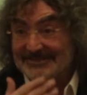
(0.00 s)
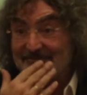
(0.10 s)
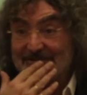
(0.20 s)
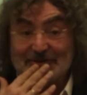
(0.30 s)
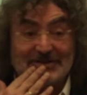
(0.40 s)

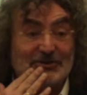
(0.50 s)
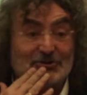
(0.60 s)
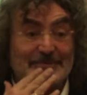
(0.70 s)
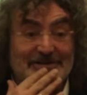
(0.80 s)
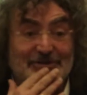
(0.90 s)
ve lo
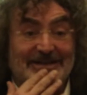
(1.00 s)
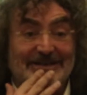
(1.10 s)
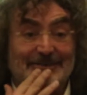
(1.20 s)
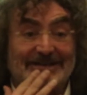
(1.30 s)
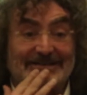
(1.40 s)
dico
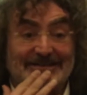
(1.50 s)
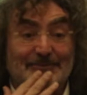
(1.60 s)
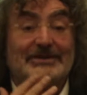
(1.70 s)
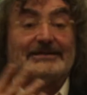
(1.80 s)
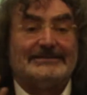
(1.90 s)
spassionatamente
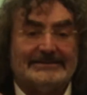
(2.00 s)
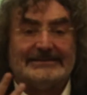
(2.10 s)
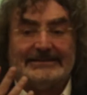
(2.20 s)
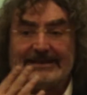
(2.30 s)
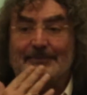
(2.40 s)
poi
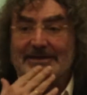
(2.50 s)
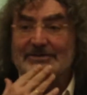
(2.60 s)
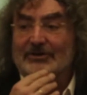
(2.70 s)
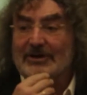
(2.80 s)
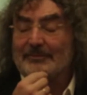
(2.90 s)

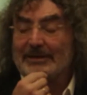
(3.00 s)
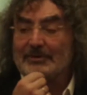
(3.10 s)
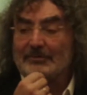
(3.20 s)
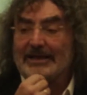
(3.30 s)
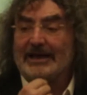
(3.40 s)
capisco che è un bel
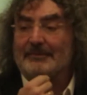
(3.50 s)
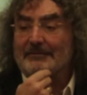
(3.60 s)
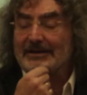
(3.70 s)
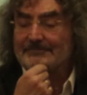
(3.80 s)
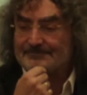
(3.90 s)

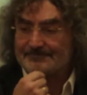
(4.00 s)
problema, ma...